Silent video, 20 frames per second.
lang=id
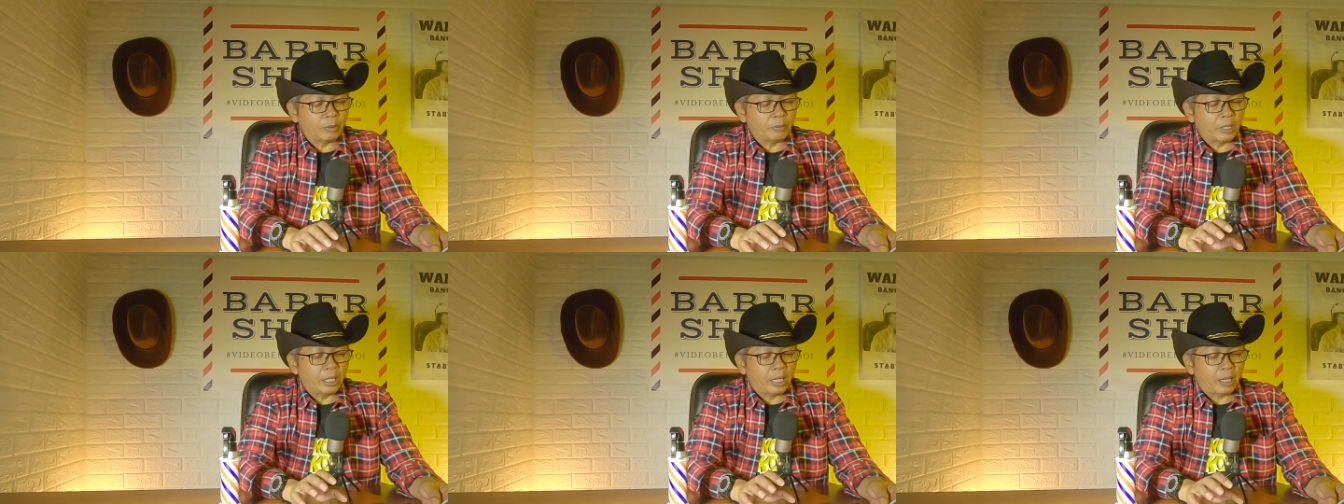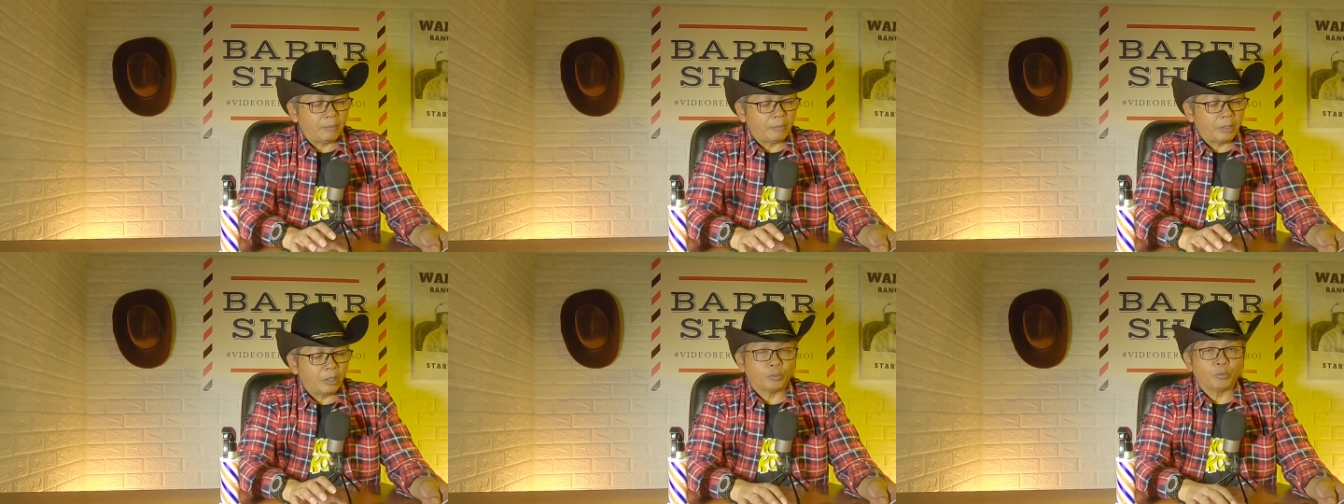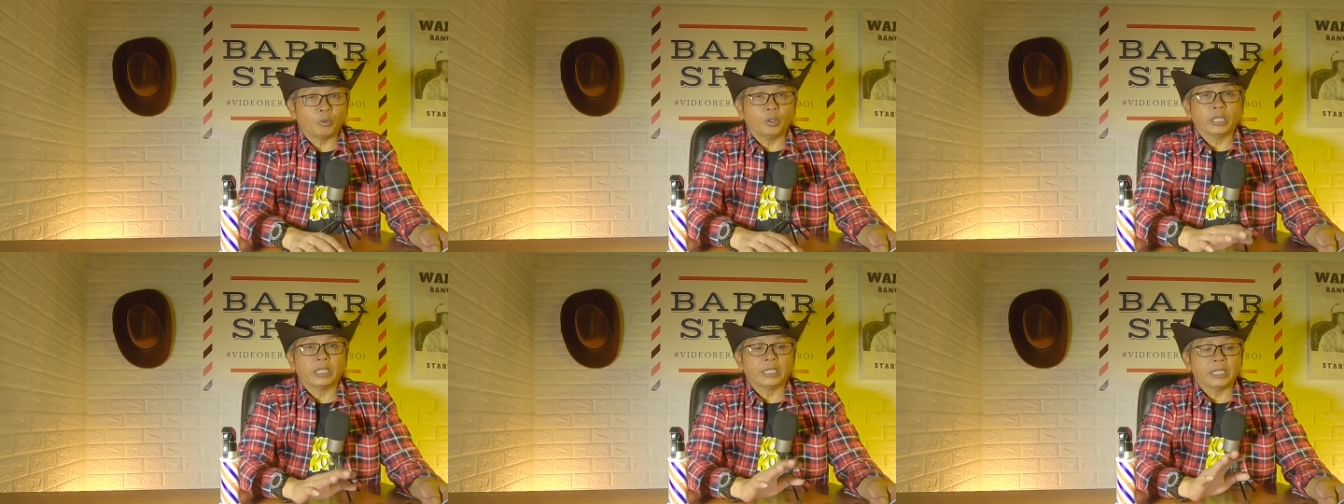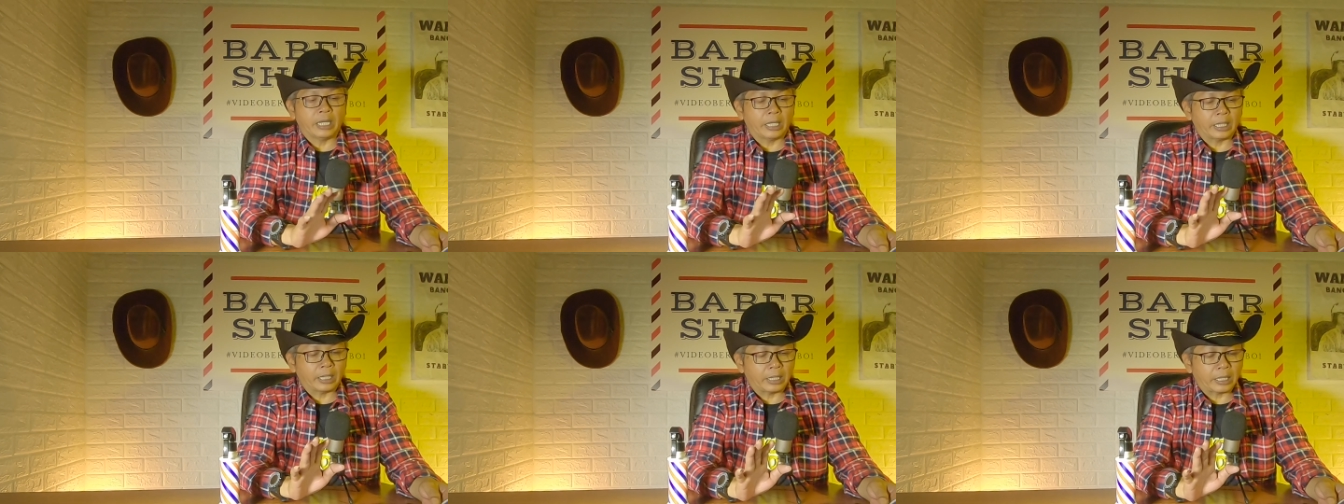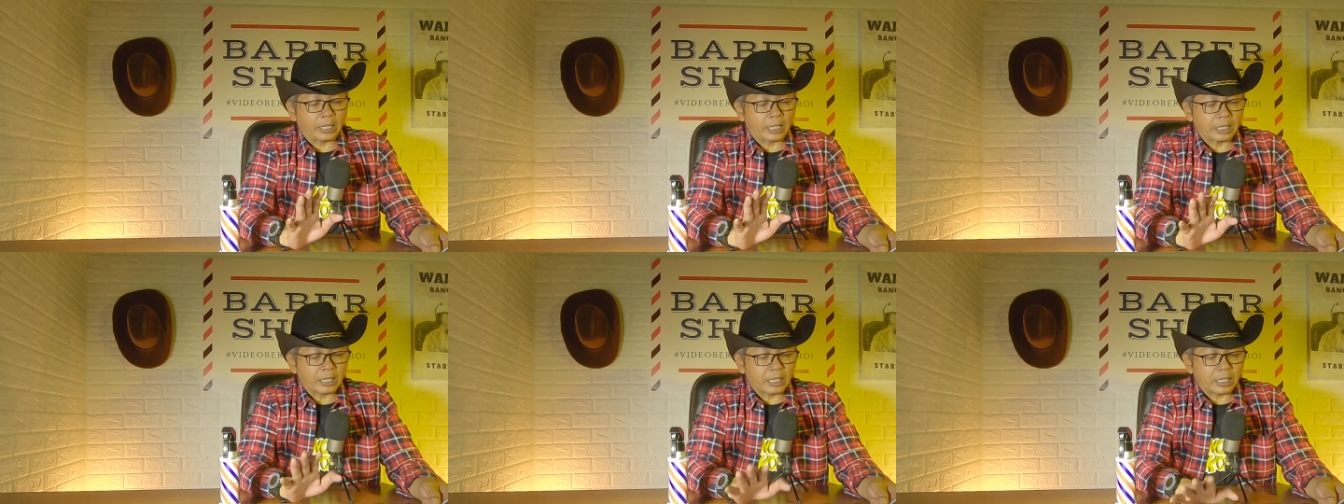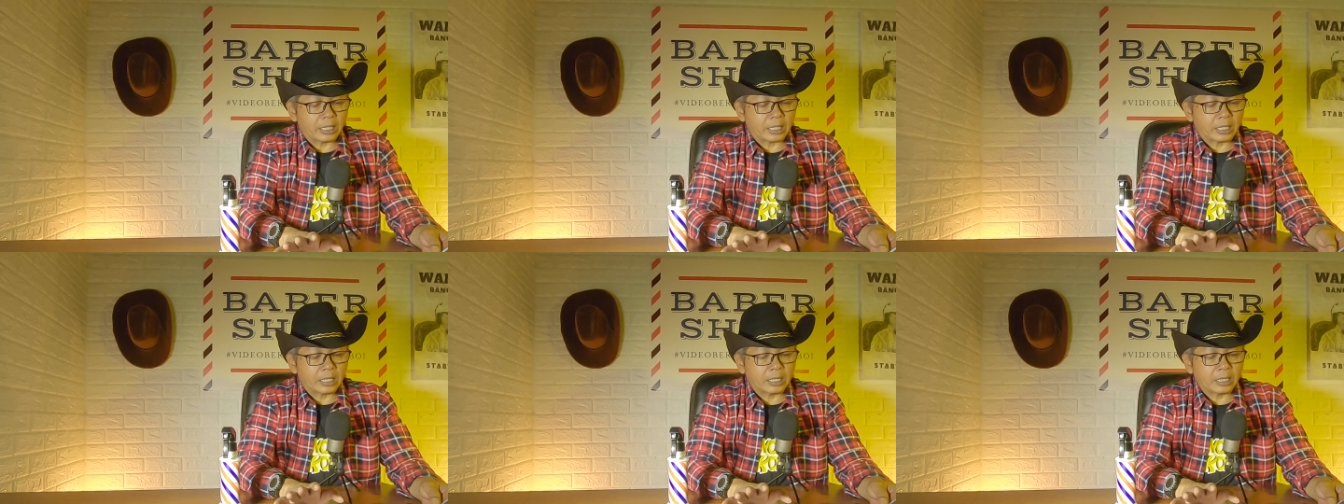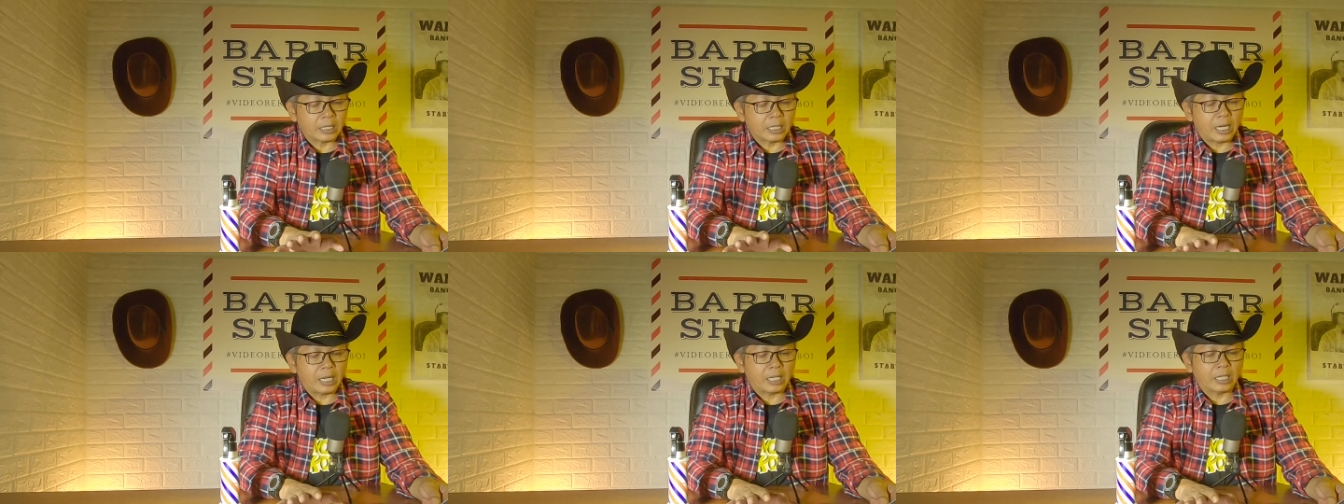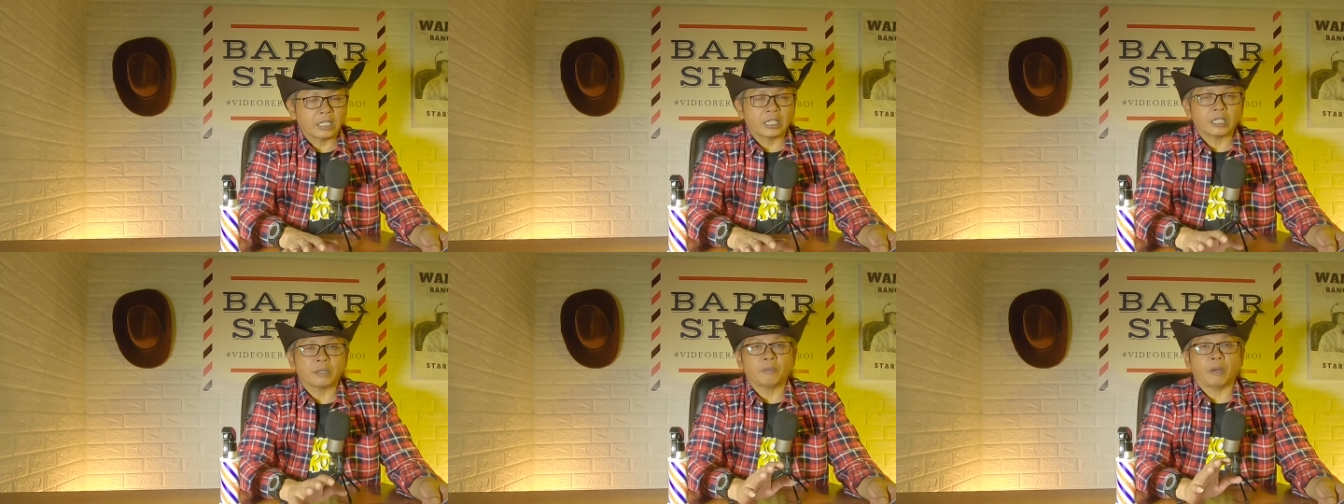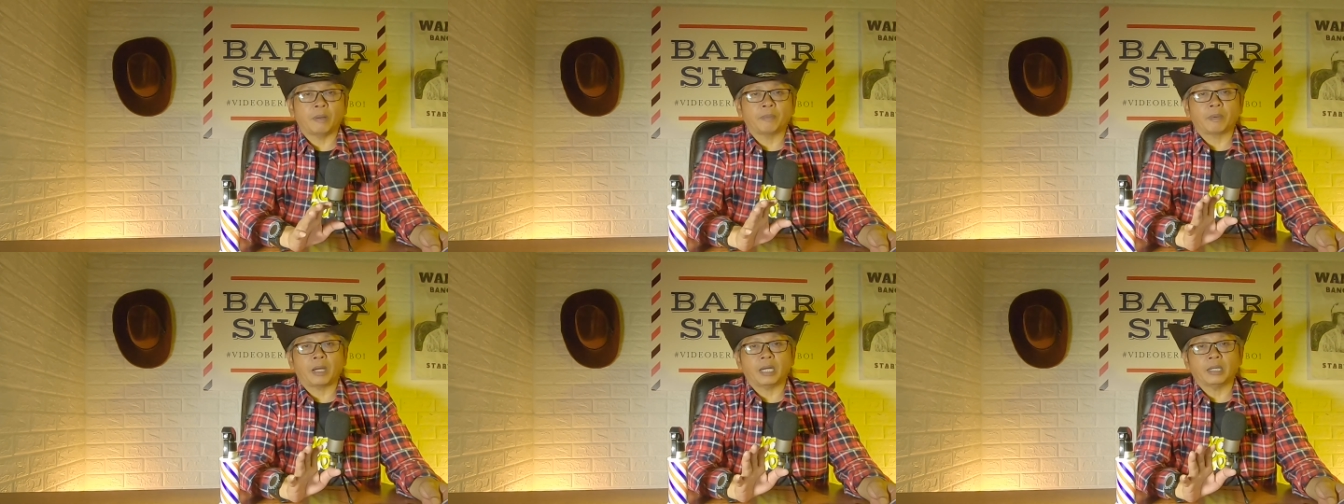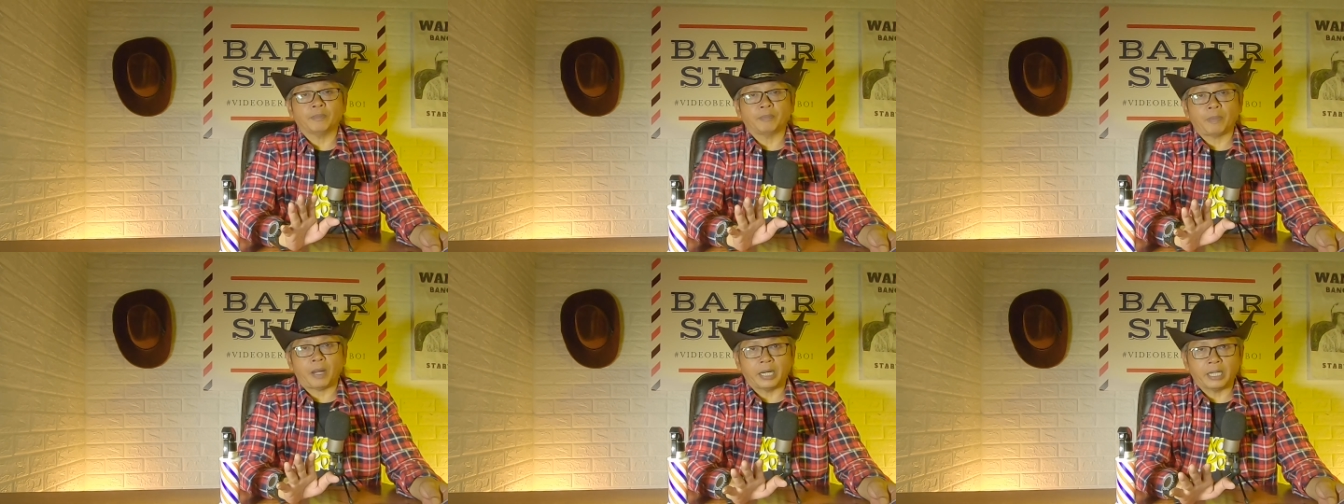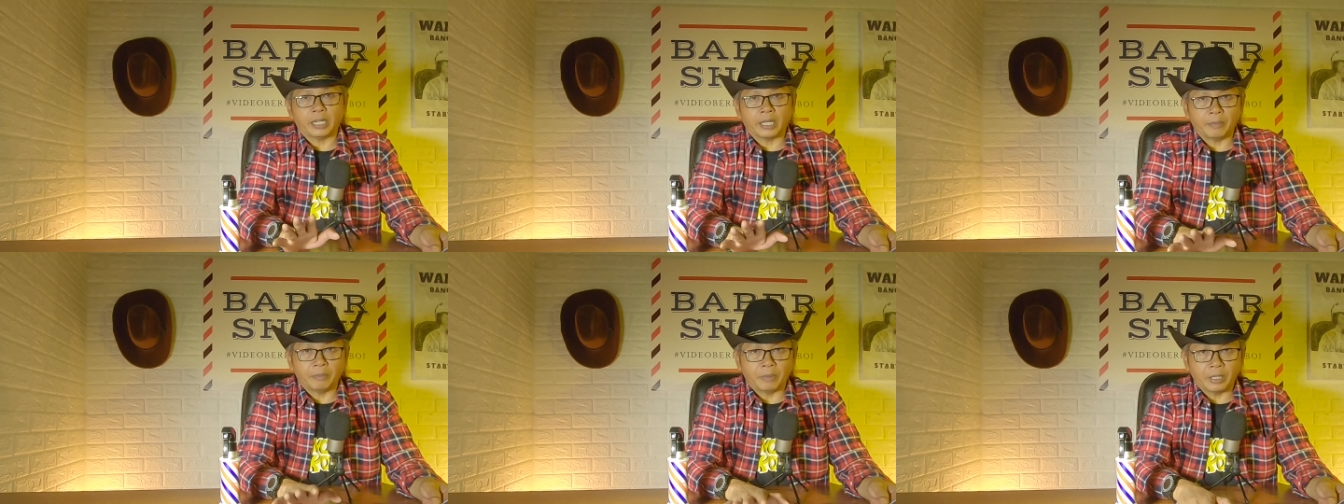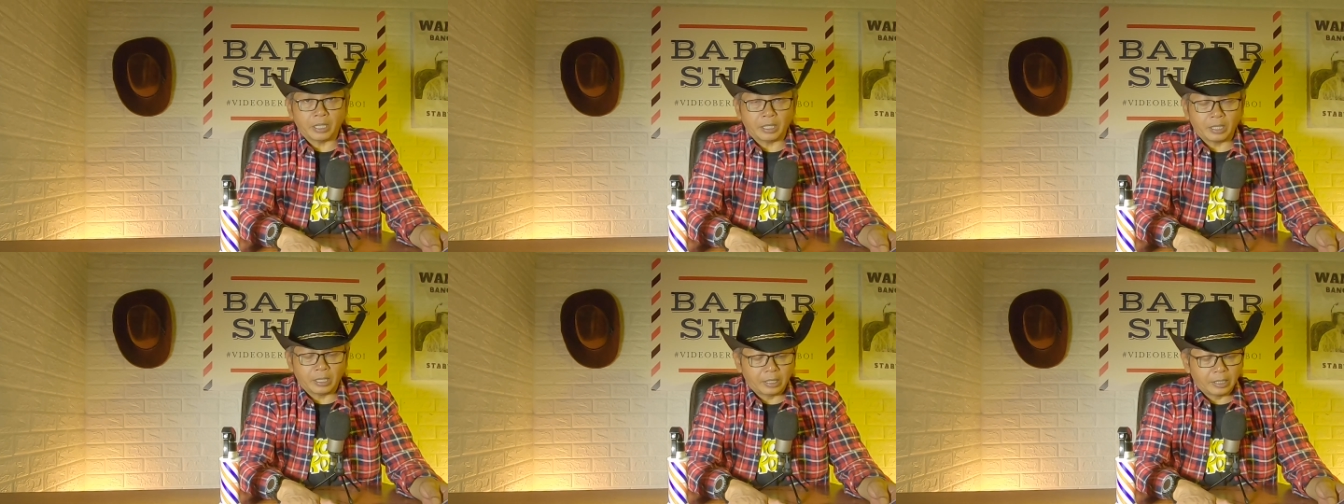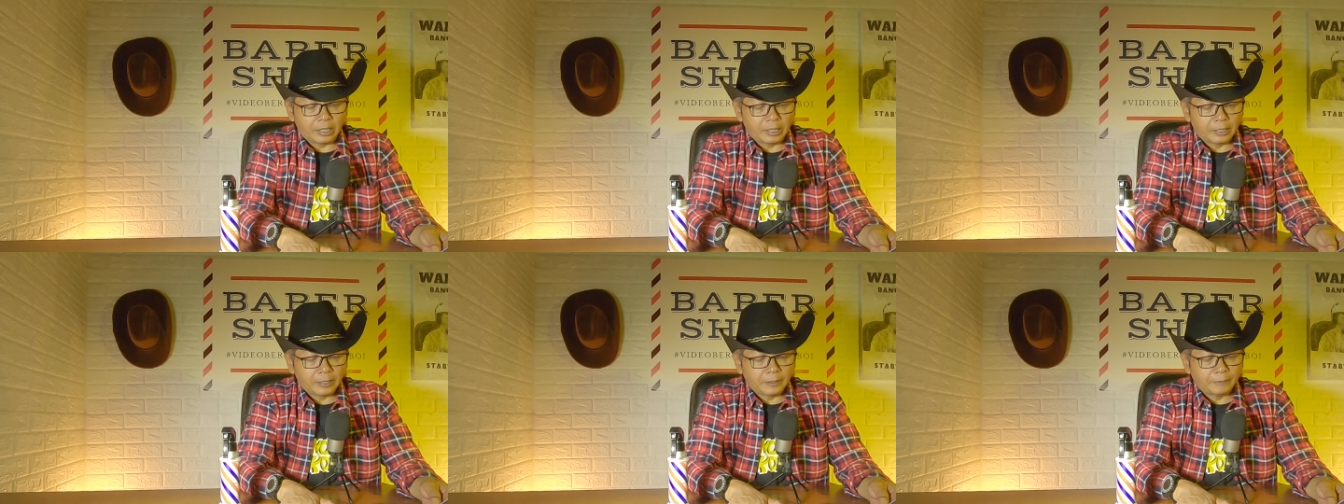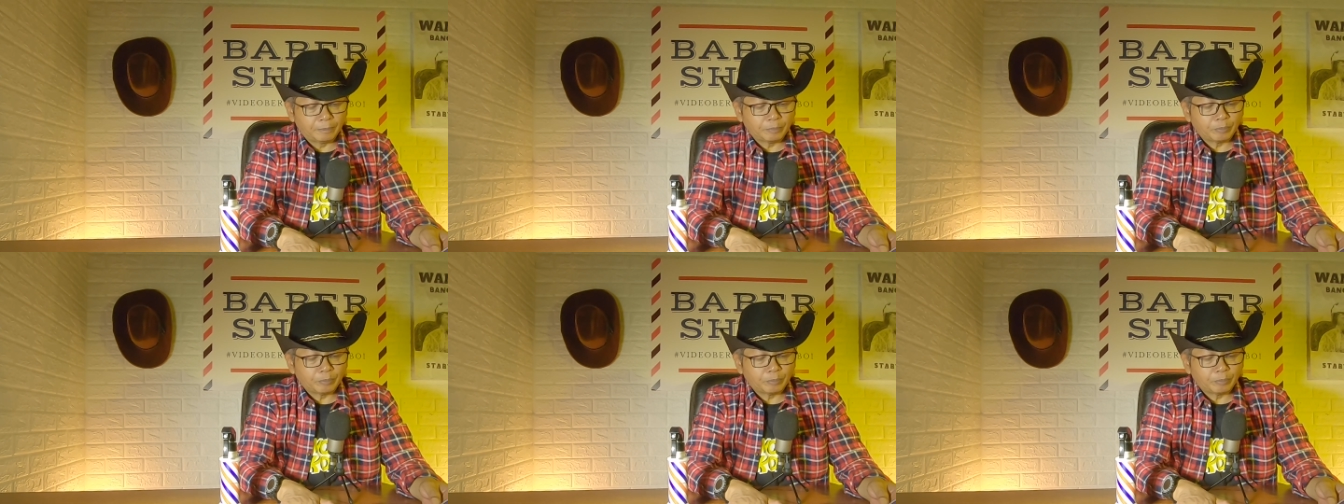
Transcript: lebih lama untuk pulih dari krisis yang disebabkan pandemi.